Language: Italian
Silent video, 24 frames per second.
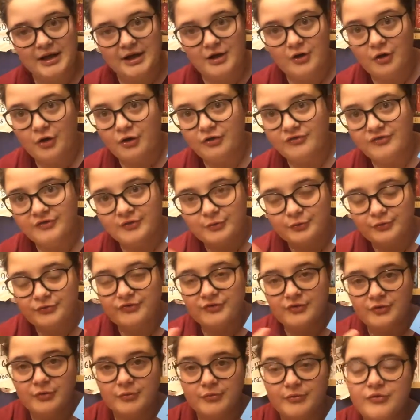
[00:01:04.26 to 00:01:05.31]
le cose
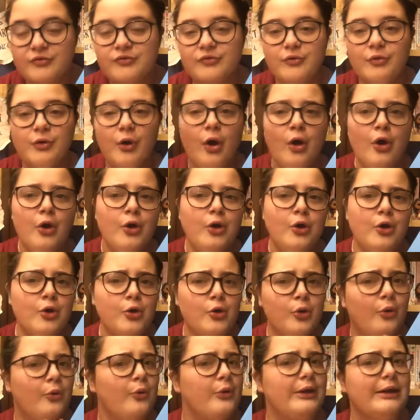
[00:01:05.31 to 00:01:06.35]
così come sono,
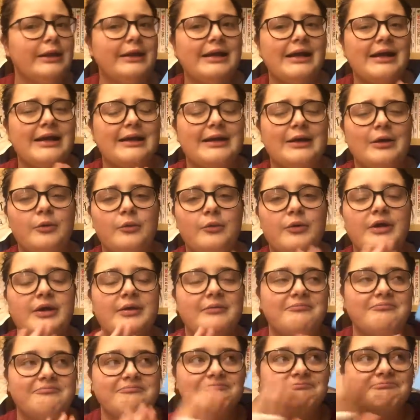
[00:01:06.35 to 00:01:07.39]
quindi anche
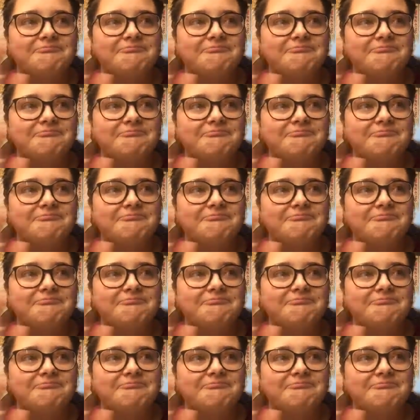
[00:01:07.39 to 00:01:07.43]
qui.